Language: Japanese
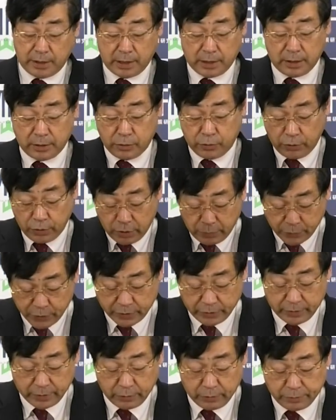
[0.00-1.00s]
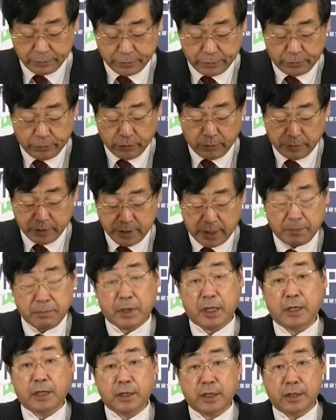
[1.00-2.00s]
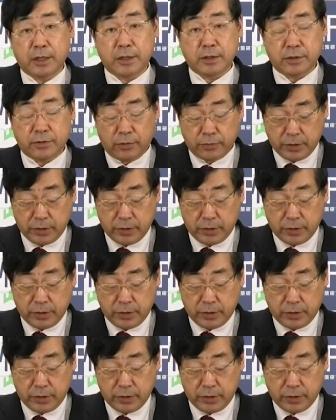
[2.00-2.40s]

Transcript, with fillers: だった。それでも低い。その時も惨敗だったんです。